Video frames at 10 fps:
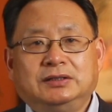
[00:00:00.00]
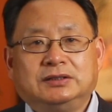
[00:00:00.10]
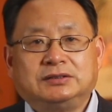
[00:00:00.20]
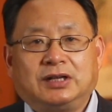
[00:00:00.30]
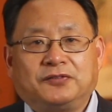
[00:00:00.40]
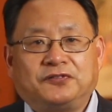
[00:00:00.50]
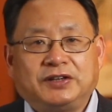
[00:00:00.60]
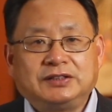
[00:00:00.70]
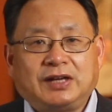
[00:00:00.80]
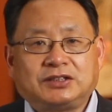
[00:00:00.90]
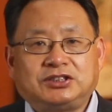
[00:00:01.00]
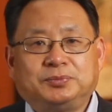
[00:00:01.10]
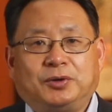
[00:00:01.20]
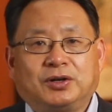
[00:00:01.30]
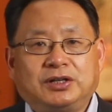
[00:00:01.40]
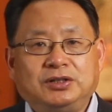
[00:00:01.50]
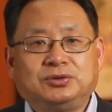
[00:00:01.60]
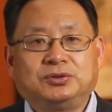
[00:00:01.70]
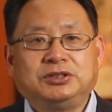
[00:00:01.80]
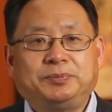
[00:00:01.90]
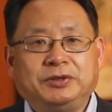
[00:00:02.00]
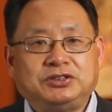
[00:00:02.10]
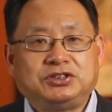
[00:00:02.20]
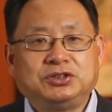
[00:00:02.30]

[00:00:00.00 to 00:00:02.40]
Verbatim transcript: 让肥大细胞更容易被激